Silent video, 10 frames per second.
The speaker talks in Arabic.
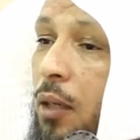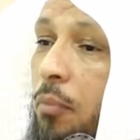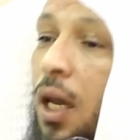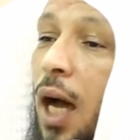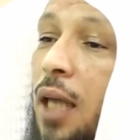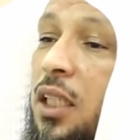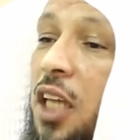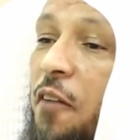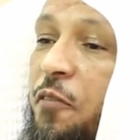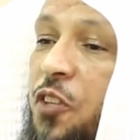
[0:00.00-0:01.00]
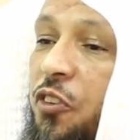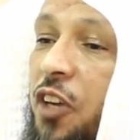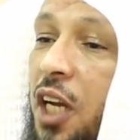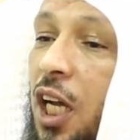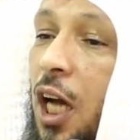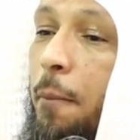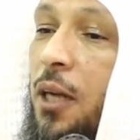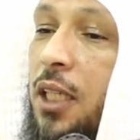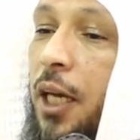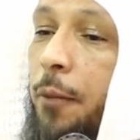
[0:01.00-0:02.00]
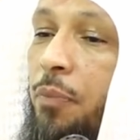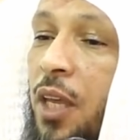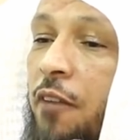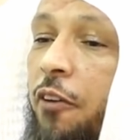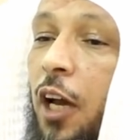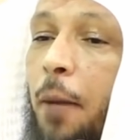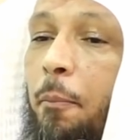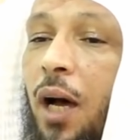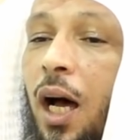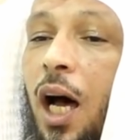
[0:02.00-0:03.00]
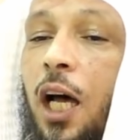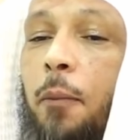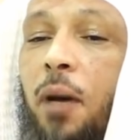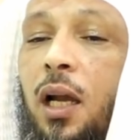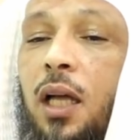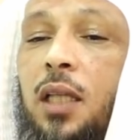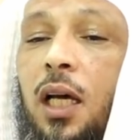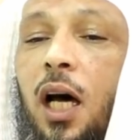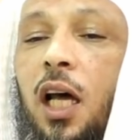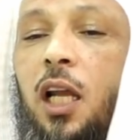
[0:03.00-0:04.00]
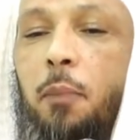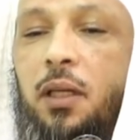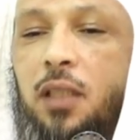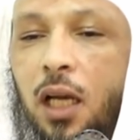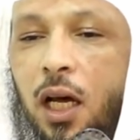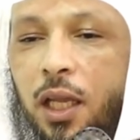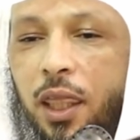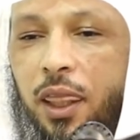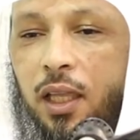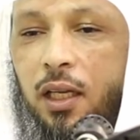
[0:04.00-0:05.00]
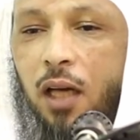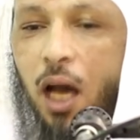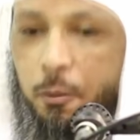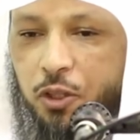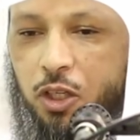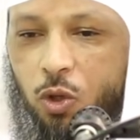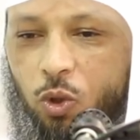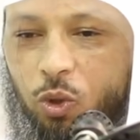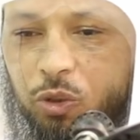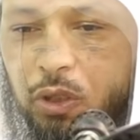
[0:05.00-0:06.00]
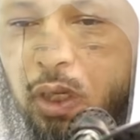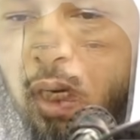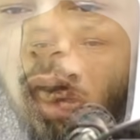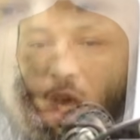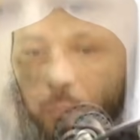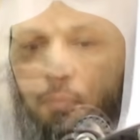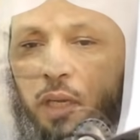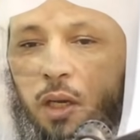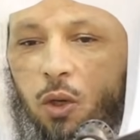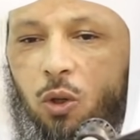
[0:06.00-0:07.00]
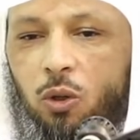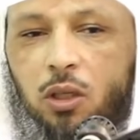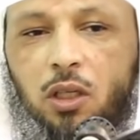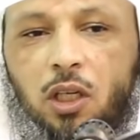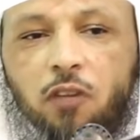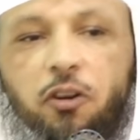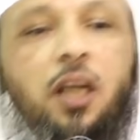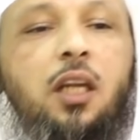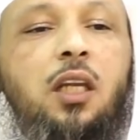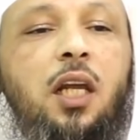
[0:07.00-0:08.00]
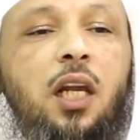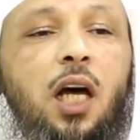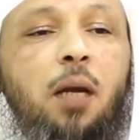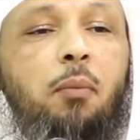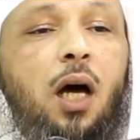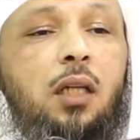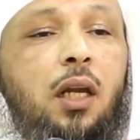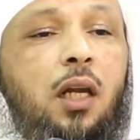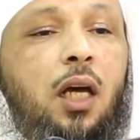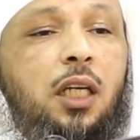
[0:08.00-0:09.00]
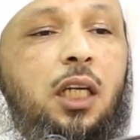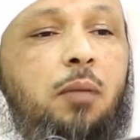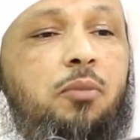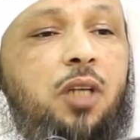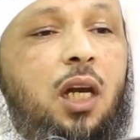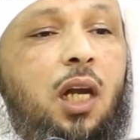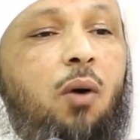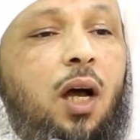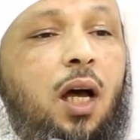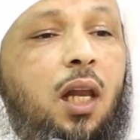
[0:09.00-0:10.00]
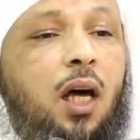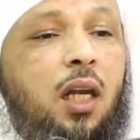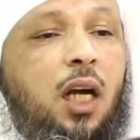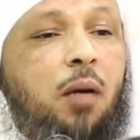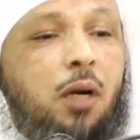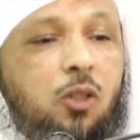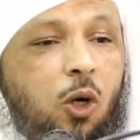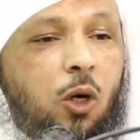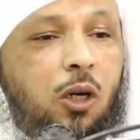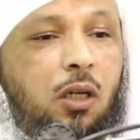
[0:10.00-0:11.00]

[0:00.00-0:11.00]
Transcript: مئة نفس في رقبته فلما أقبل تقاربت الأرض أبشروا أملوا فإن الرحمن الرحيم جل وعلا رحمته